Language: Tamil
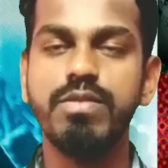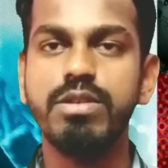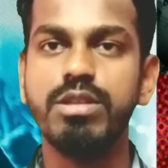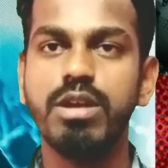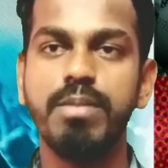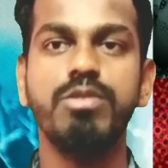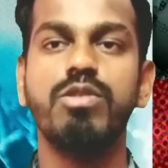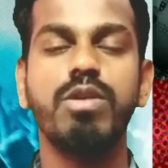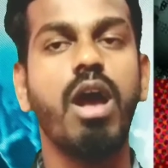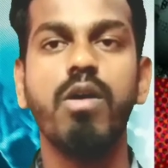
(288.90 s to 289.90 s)
தானே விழுந்திருக்கு அப்படின்னு
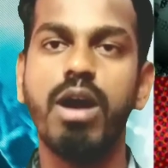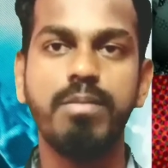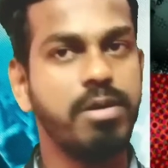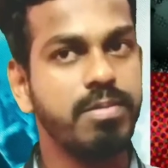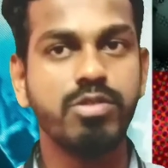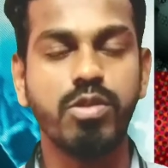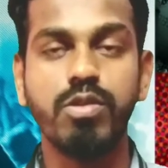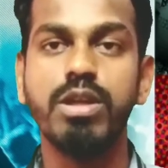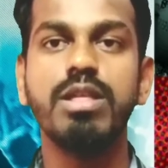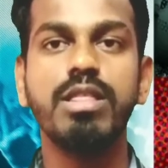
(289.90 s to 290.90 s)
சொன்னோன்னே அவங்க ஆமாம் ஆமாம்
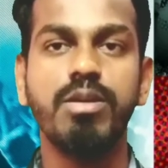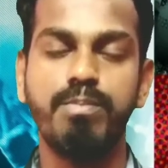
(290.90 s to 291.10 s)
சொன்னோன்னே தான் அதை